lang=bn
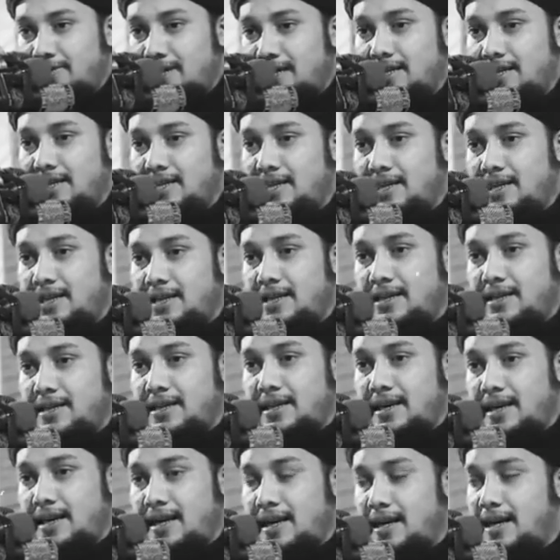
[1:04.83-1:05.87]
যাদেরকে
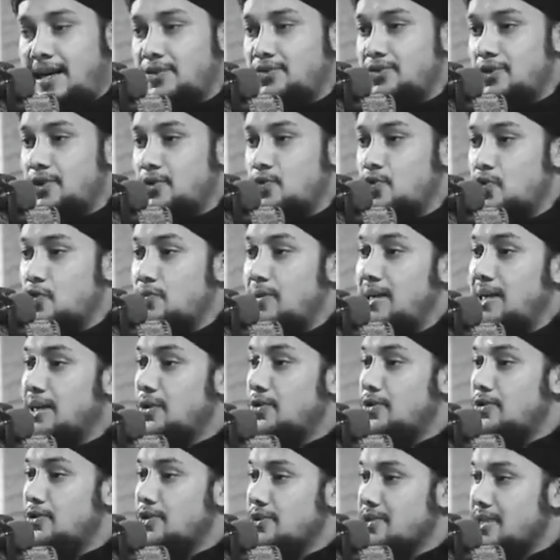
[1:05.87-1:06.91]
আল্লাহর জন্য
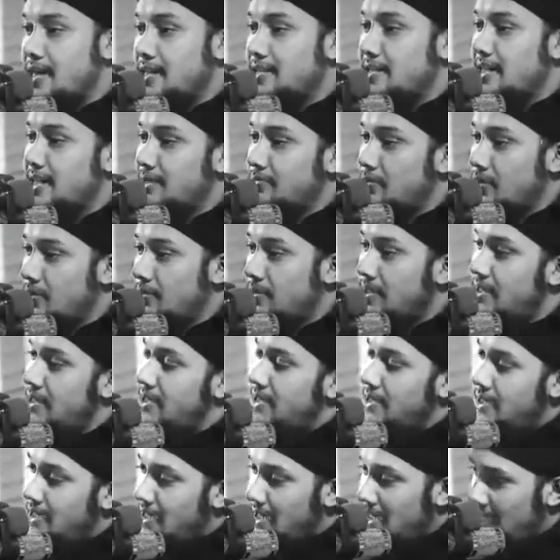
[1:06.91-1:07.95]
কুরবানি করতে চাইলে তারা বলবে
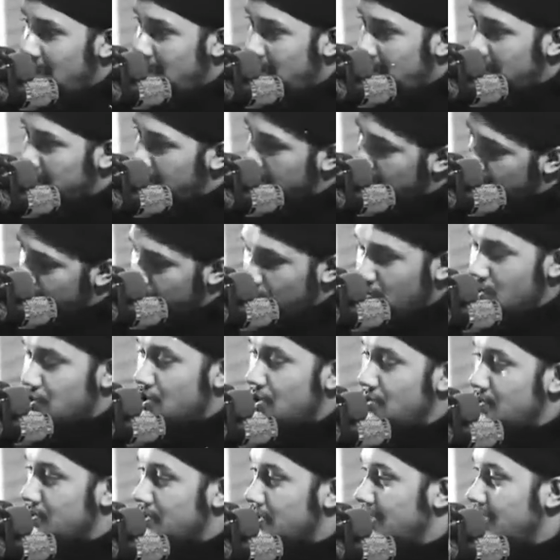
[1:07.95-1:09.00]
কোনো
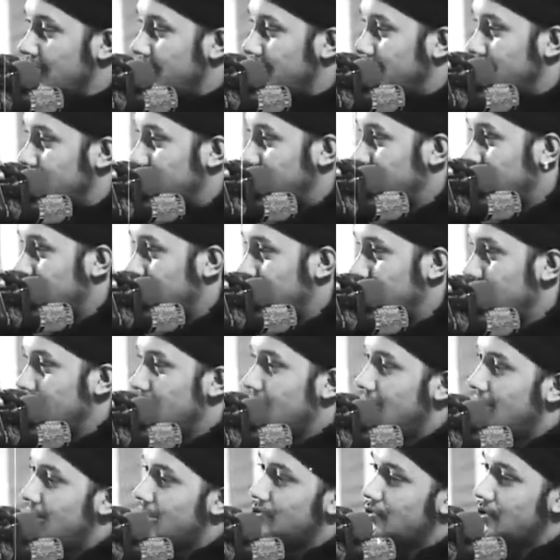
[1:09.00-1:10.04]
সমস্যা নাই
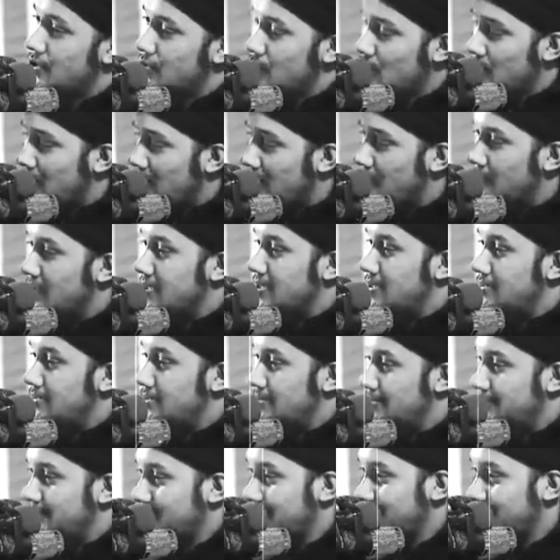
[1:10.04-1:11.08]
প্রয়োজন আল্লাহর জন্য কুরবান হয়ে যাবে